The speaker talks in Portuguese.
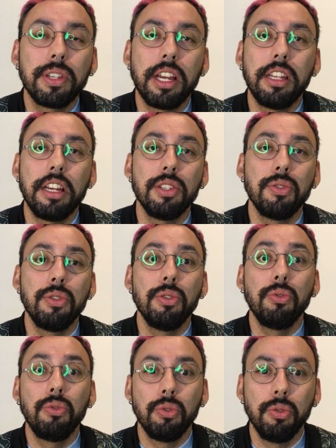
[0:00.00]
canais no
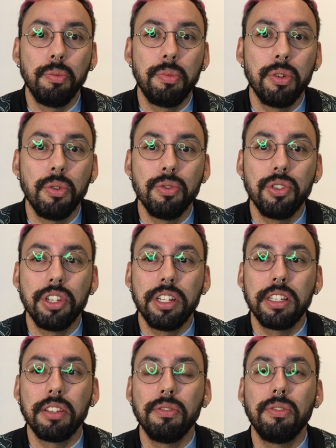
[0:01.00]
YouTube onde eles
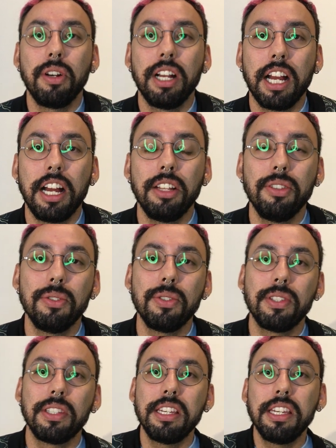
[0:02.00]
são
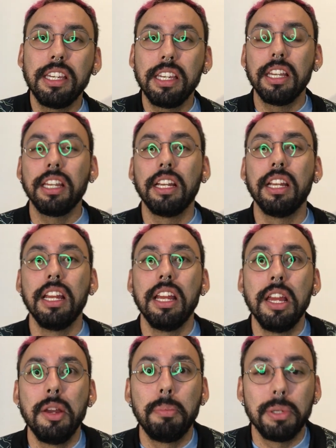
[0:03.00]
focados em
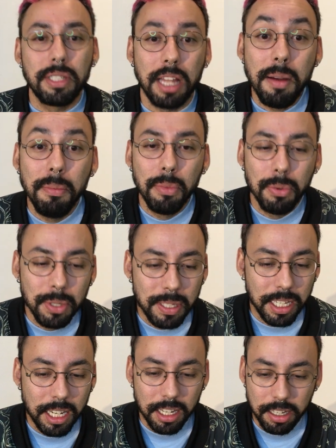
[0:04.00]
postar
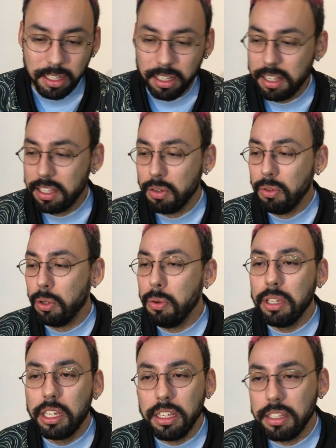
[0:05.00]
músicas que são
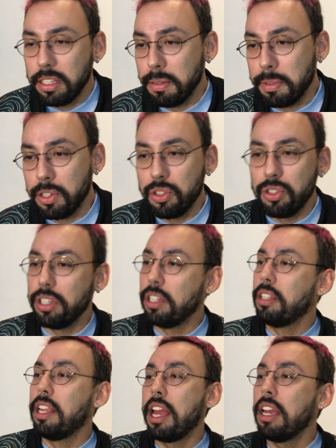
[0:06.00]
longuíssimas, de
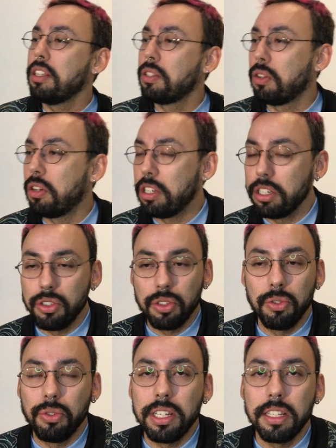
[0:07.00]
10 horas de
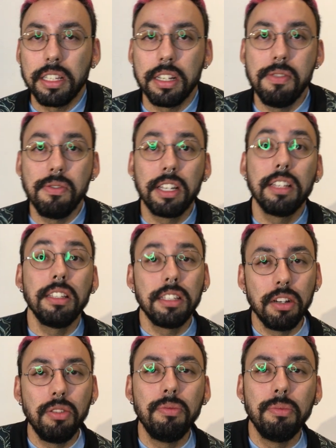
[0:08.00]
duração, que
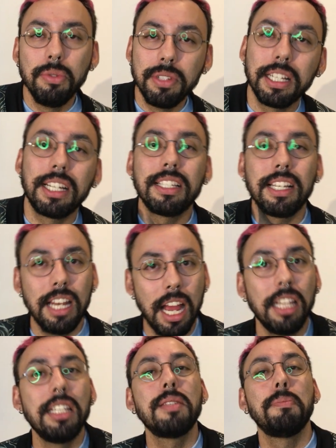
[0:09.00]
são músicas
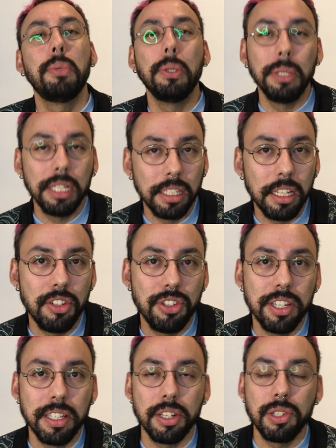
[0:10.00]
criadas por
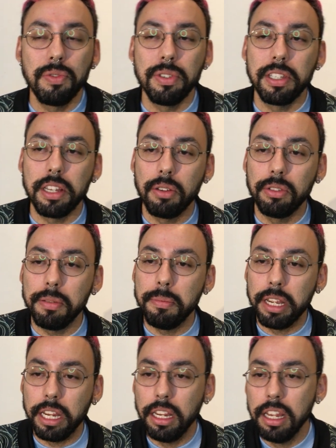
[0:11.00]
inteligência artificial
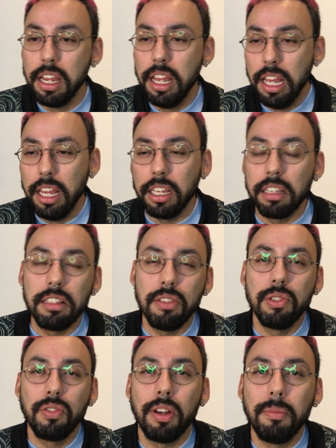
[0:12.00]
também, que são
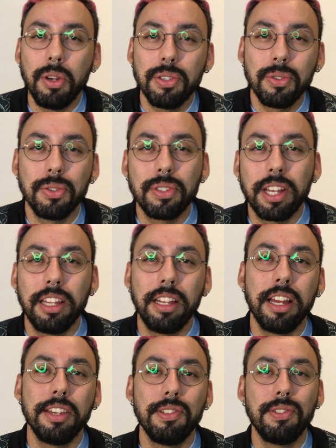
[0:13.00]
os famosos
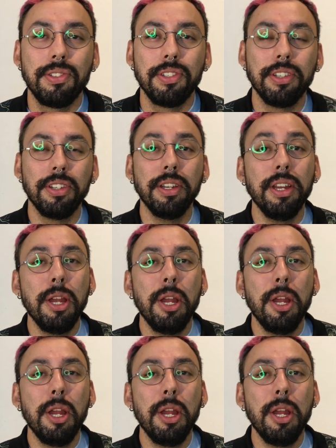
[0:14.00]
canais de